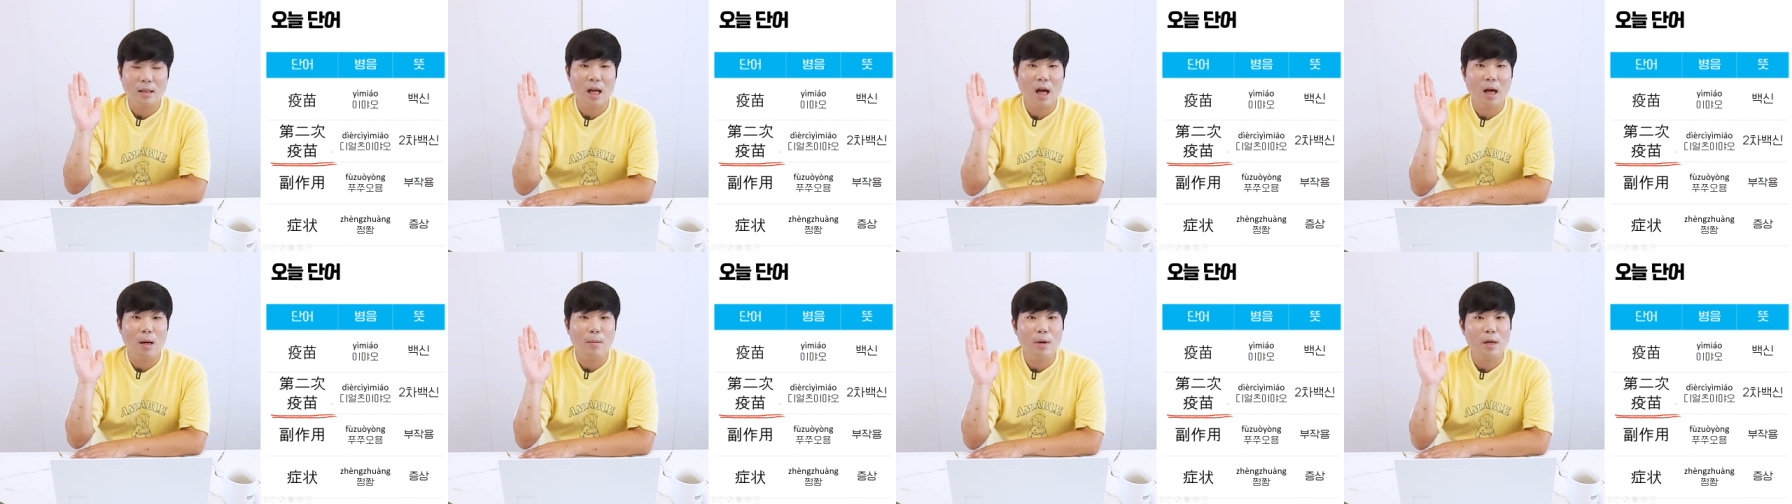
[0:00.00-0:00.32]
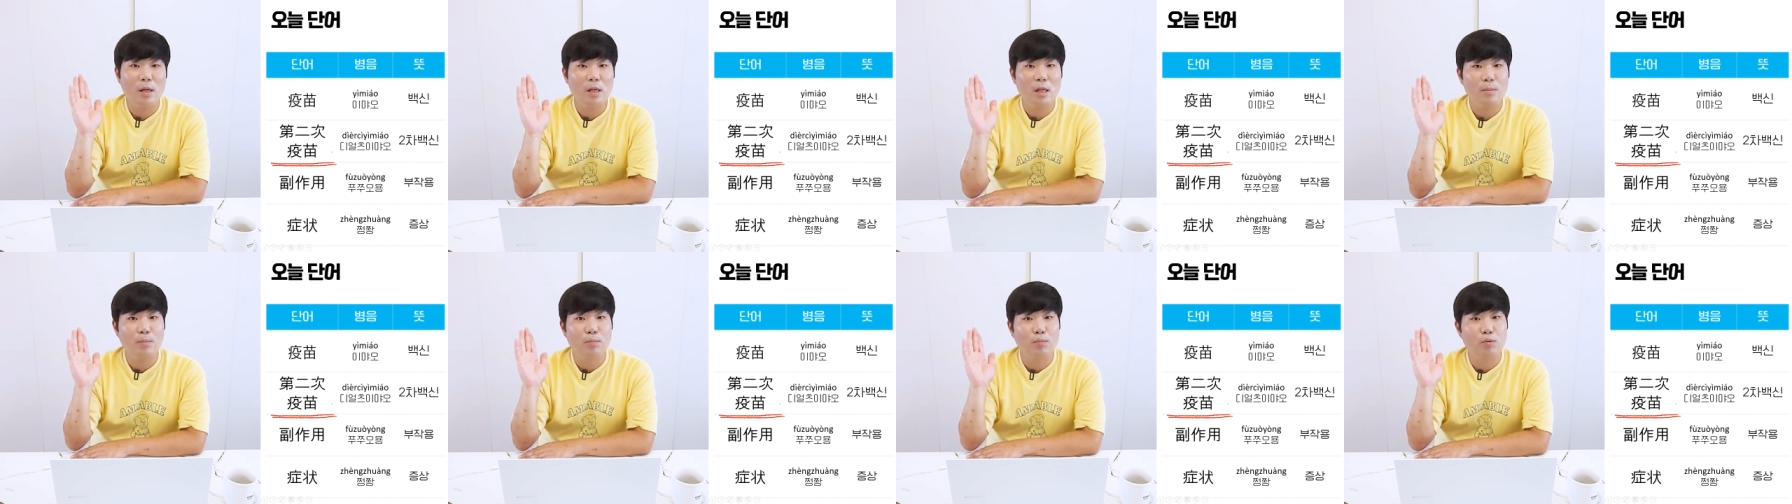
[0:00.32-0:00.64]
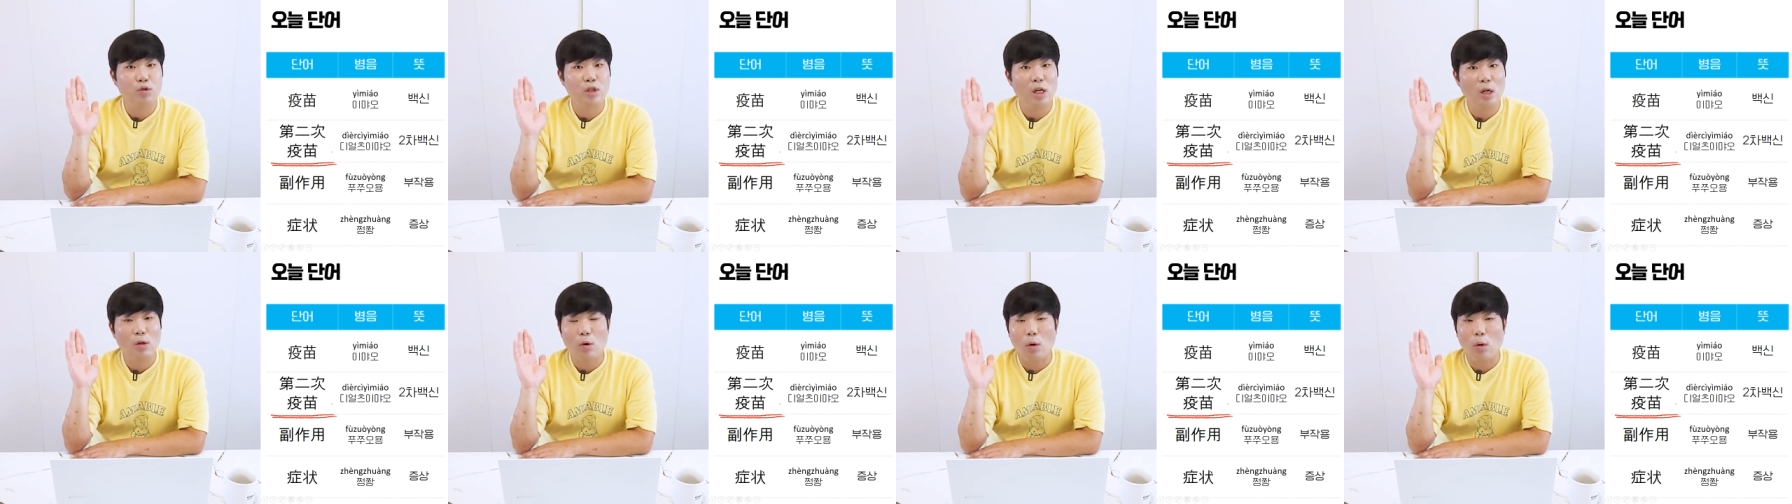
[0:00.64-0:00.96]
다음에 이제
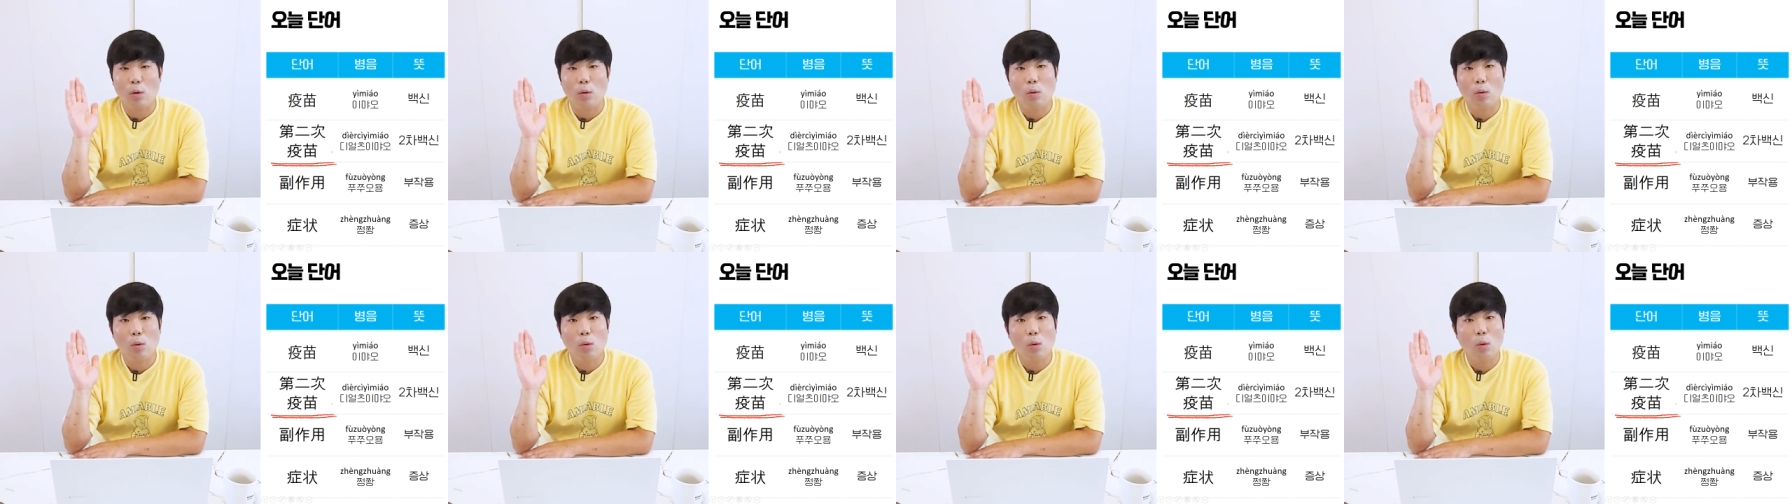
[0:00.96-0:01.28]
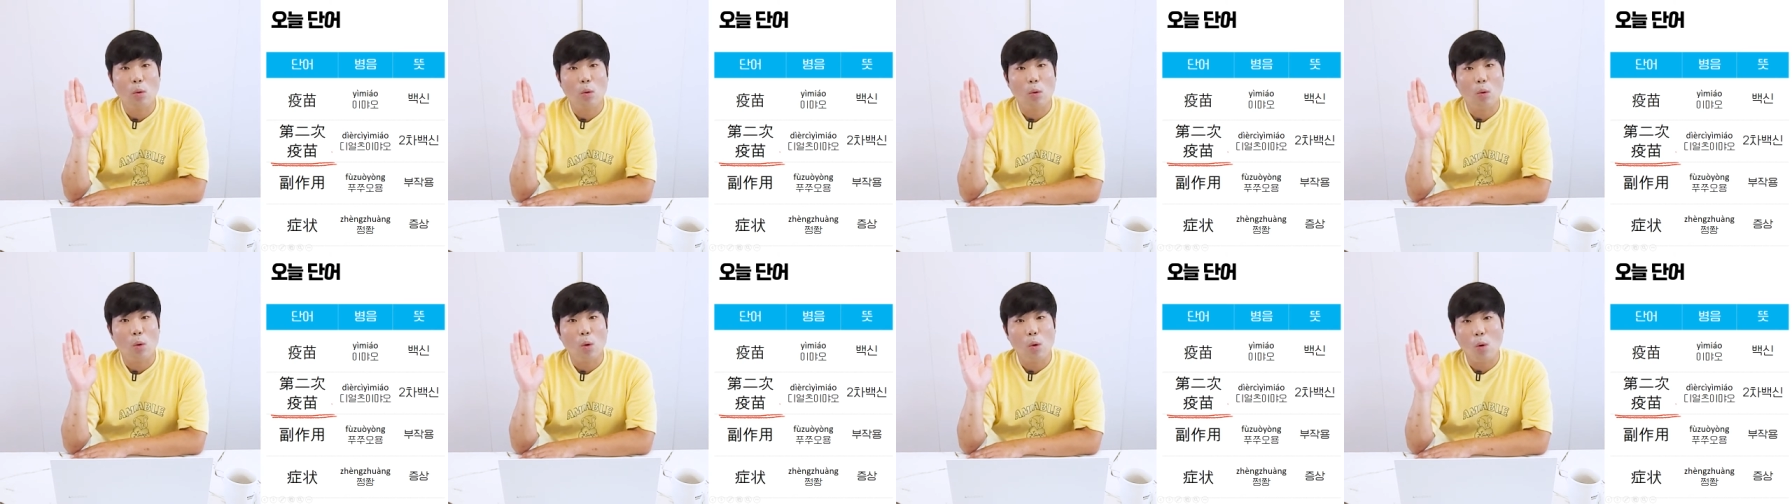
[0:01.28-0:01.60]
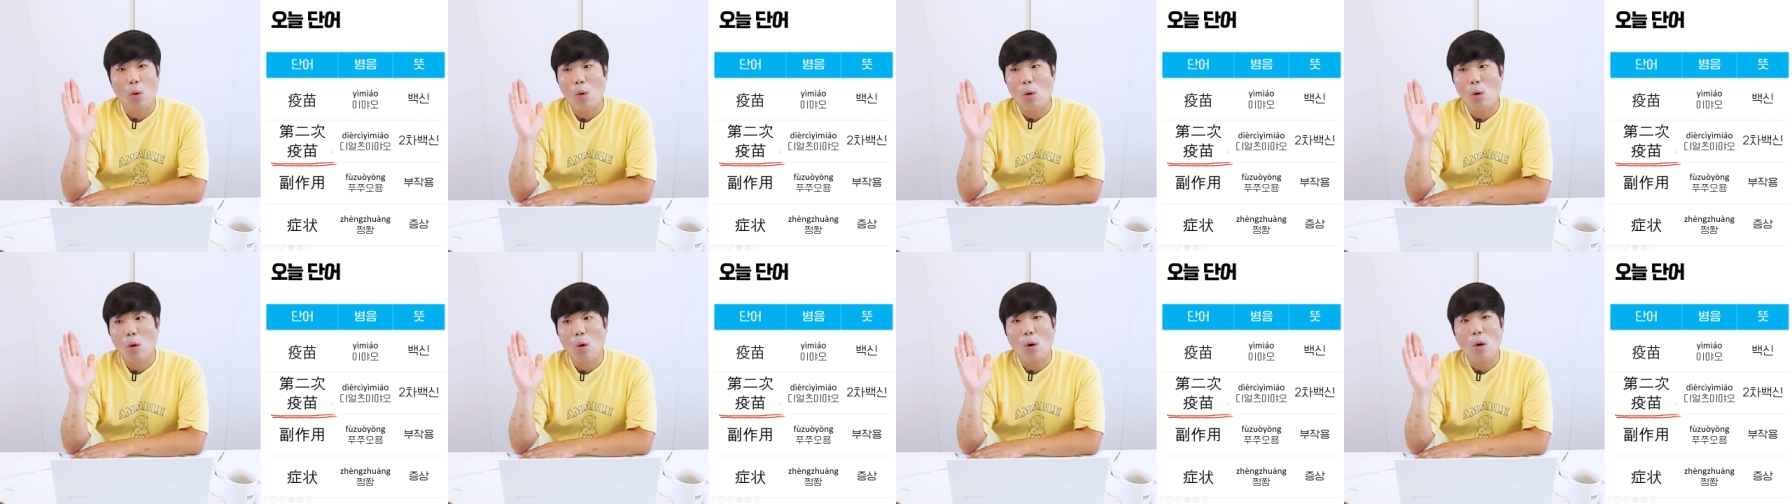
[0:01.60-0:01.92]
부작용 오